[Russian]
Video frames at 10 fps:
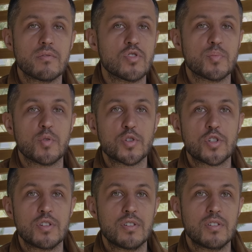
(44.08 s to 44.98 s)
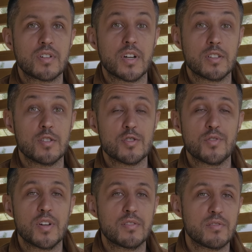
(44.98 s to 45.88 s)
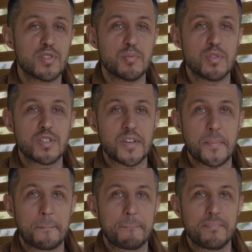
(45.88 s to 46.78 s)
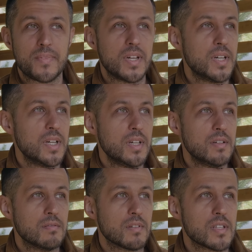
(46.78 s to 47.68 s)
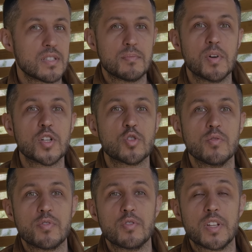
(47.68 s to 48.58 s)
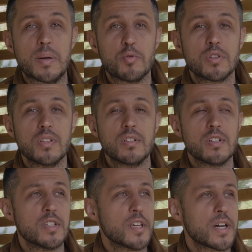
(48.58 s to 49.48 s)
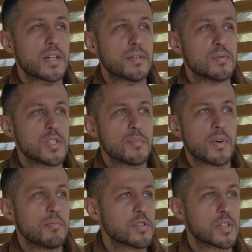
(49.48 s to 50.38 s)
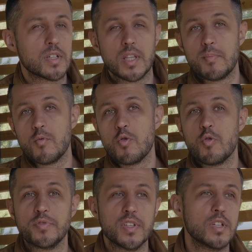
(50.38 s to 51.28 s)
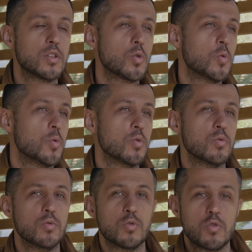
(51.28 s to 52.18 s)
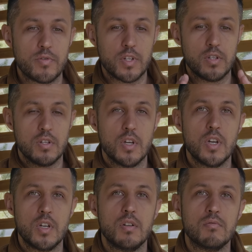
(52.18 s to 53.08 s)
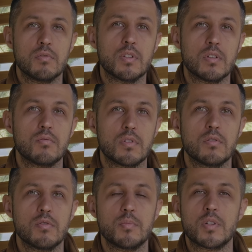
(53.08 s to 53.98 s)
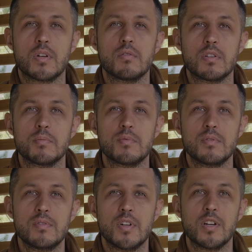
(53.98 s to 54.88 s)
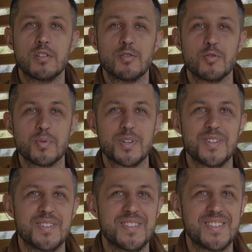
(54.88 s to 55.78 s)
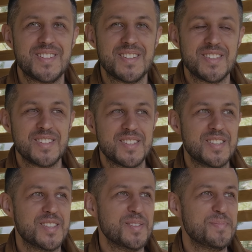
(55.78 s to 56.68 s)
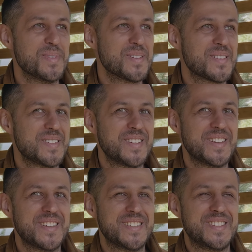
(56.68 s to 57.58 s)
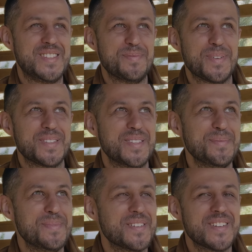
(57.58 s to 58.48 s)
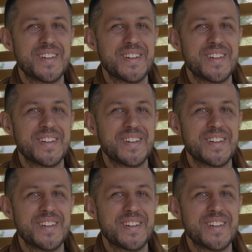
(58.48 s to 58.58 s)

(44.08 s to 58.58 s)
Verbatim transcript: в Чепош, как это называют, Новосибирске. У нас большой фронт работы на три дня, снимаем несколько домов, территорию, новый вот этот вот домик, как он там, Айл домик. Типи. Типи. Типа типи.